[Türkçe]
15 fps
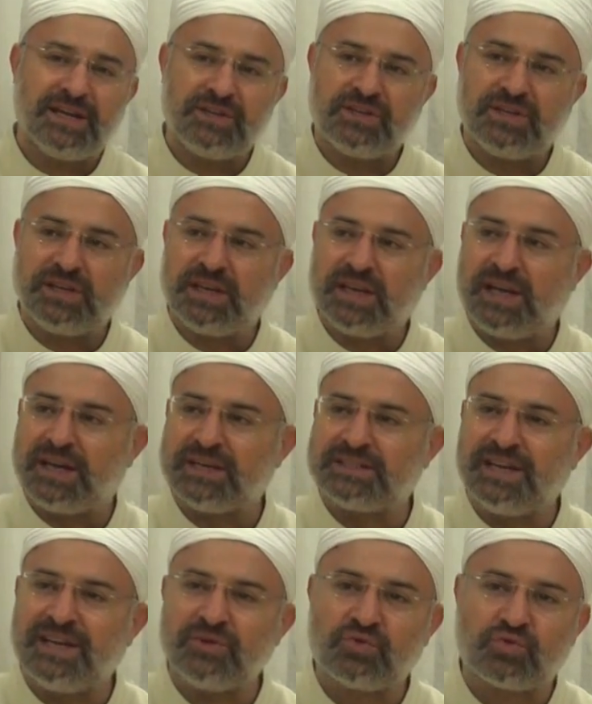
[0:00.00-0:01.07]

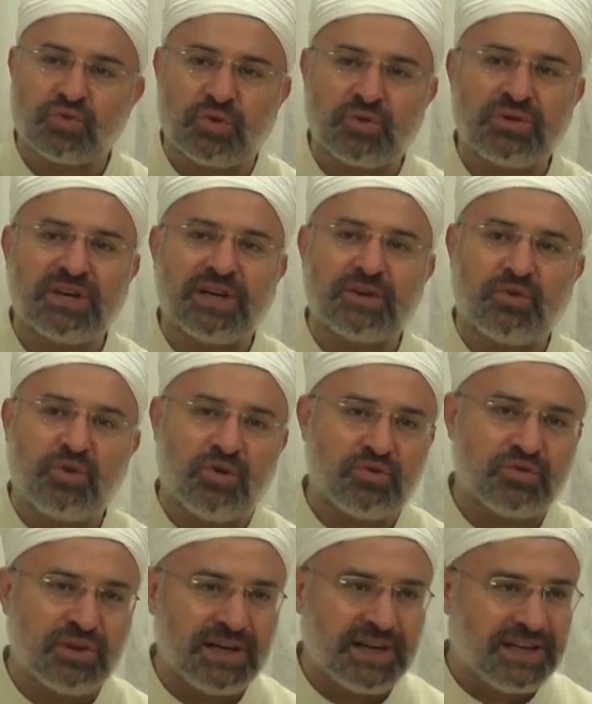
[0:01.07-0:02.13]
cinlerden sonra
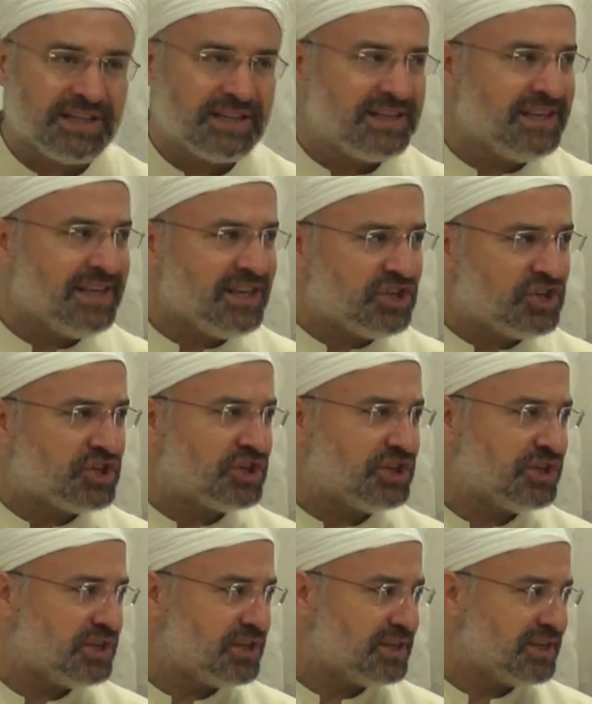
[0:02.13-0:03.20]
gönderildiği için